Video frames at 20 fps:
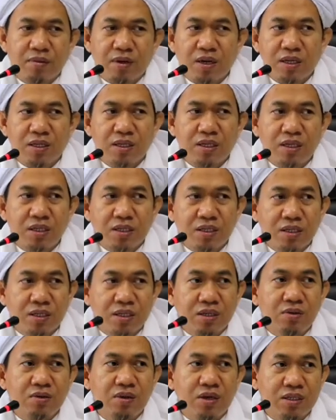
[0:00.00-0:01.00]
Makanya di
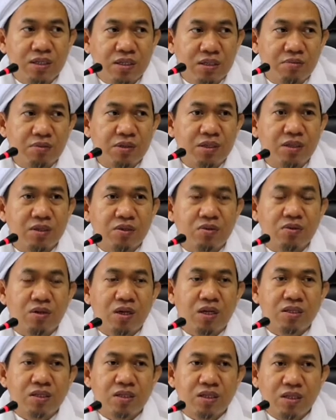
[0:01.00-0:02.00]
sini wajib baca
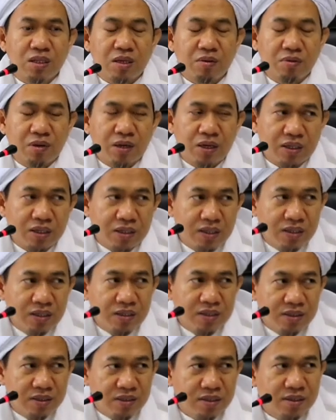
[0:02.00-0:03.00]
Quran setiap
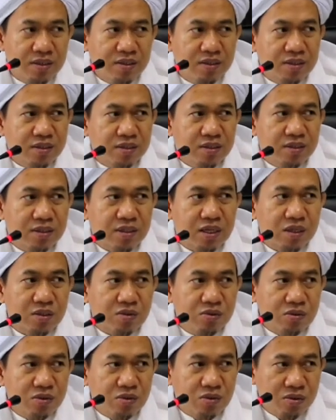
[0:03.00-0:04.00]
hari
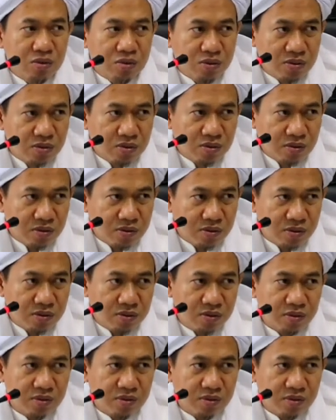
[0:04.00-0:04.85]
satu juz